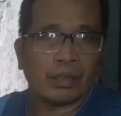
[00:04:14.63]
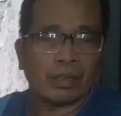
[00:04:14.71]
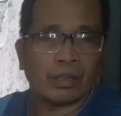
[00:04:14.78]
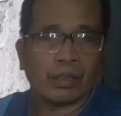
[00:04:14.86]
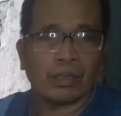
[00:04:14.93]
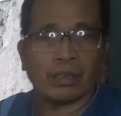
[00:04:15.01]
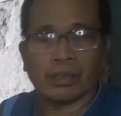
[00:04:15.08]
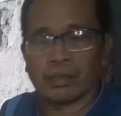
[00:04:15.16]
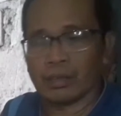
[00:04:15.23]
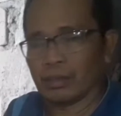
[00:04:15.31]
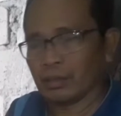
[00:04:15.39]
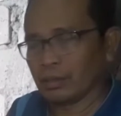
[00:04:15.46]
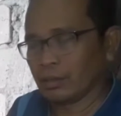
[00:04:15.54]
uh, ah,
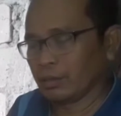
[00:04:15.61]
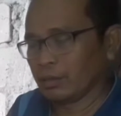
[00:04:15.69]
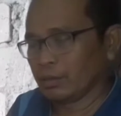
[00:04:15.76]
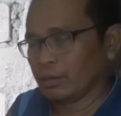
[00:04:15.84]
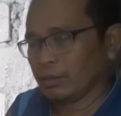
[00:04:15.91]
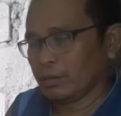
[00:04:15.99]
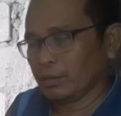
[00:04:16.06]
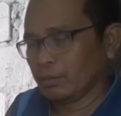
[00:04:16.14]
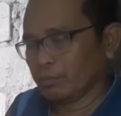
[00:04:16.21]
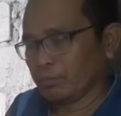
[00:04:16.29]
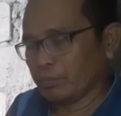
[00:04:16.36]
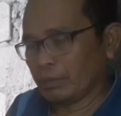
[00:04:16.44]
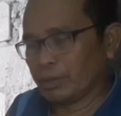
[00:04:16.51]

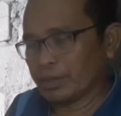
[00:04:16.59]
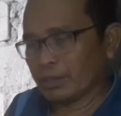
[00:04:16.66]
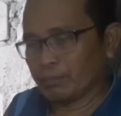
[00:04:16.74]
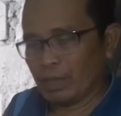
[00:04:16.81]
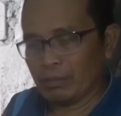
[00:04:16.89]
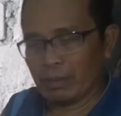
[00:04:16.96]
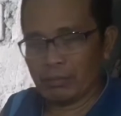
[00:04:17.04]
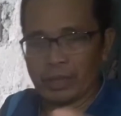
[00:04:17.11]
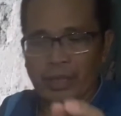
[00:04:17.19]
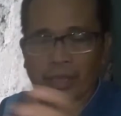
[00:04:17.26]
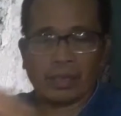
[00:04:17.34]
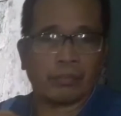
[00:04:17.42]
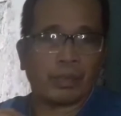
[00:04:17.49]
mabisang
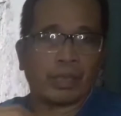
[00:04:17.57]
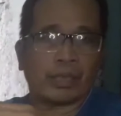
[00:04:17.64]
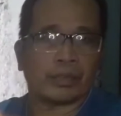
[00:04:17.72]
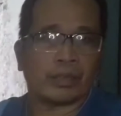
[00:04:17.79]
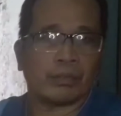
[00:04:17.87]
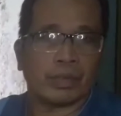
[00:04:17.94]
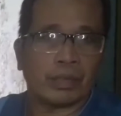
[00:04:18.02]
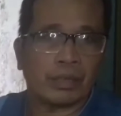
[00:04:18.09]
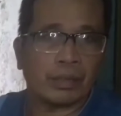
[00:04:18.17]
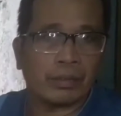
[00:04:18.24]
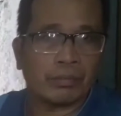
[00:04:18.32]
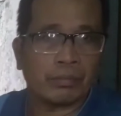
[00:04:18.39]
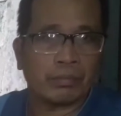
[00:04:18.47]
pamamaraan para sa mga
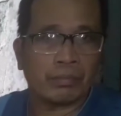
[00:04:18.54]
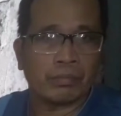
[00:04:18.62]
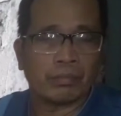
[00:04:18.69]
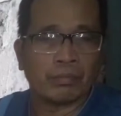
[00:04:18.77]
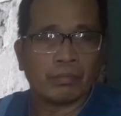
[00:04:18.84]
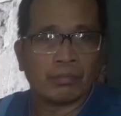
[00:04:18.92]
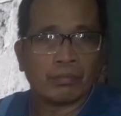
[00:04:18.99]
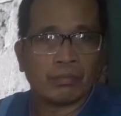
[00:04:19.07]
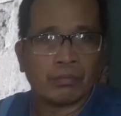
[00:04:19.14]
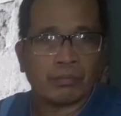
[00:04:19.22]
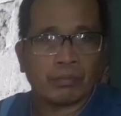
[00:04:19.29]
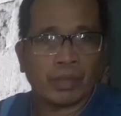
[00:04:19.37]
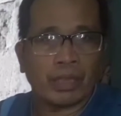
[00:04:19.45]

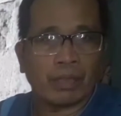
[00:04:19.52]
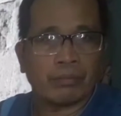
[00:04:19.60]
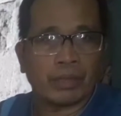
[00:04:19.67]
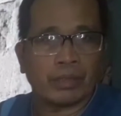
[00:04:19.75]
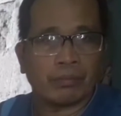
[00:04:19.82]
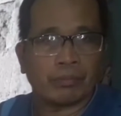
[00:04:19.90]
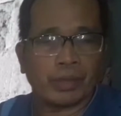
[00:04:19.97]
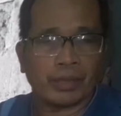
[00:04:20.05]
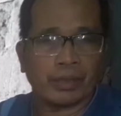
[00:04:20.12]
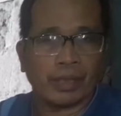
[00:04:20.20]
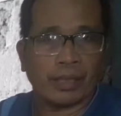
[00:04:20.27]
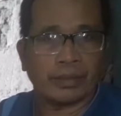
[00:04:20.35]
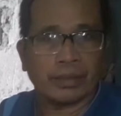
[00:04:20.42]
paggamit ng
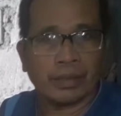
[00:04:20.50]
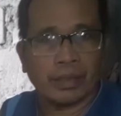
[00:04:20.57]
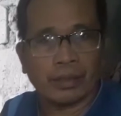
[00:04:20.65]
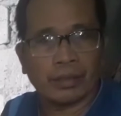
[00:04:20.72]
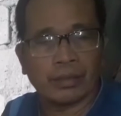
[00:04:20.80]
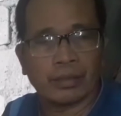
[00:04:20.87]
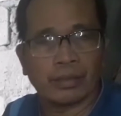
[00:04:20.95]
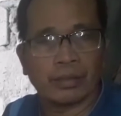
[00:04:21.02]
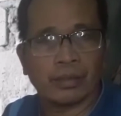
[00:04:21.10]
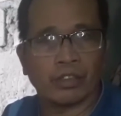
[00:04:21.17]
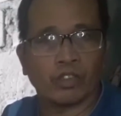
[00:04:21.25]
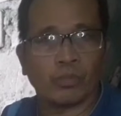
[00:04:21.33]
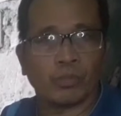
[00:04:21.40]
fertilizer.
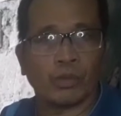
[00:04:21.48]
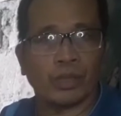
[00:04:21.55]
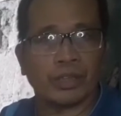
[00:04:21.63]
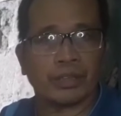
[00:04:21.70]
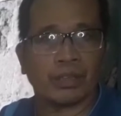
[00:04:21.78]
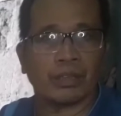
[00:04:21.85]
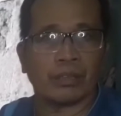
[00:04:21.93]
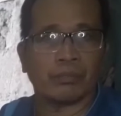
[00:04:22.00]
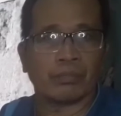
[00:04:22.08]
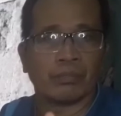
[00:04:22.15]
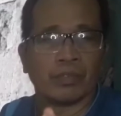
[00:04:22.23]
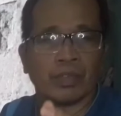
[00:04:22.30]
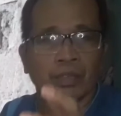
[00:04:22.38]
Ito po ay
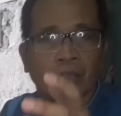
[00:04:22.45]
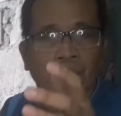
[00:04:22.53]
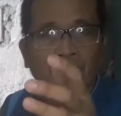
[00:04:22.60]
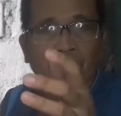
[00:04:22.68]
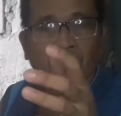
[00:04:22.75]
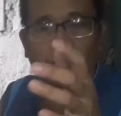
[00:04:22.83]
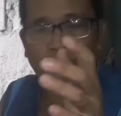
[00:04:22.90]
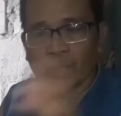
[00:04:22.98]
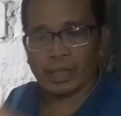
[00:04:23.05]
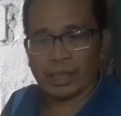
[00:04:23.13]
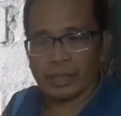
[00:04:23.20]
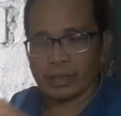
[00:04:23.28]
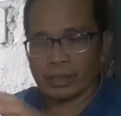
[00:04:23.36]
isang
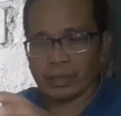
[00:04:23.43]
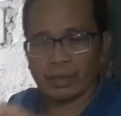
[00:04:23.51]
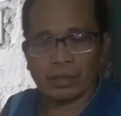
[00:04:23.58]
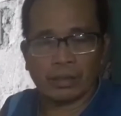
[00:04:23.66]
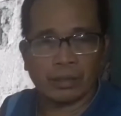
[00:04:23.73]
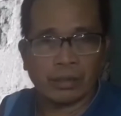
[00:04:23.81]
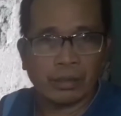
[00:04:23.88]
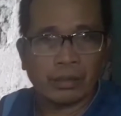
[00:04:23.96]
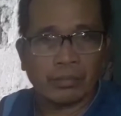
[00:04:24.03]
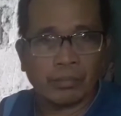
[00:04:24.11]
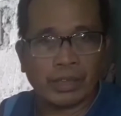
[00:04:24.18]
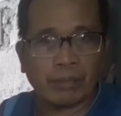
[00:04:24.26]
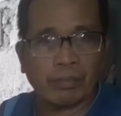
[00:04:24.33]
organic na
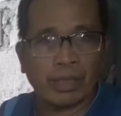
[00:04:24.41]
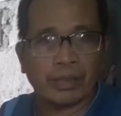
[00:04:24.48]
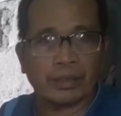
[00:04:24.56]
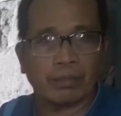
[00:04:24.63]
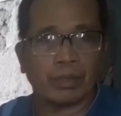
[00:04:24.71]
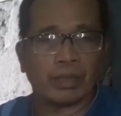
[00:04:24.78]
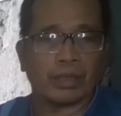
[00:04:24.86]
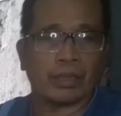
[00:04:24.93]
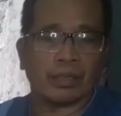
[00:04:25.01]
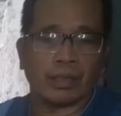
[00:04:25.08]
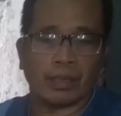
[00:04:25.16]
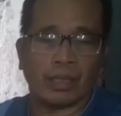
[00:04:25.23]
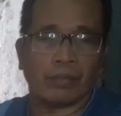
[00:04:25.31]
pataba sa
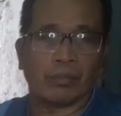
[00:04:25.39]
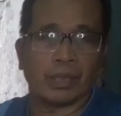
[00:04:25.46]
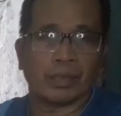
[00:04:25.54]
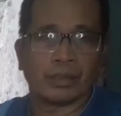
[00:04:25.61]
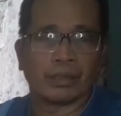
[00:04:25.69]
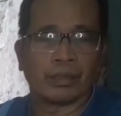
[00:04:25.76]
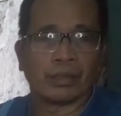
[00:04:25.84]
mga halaman.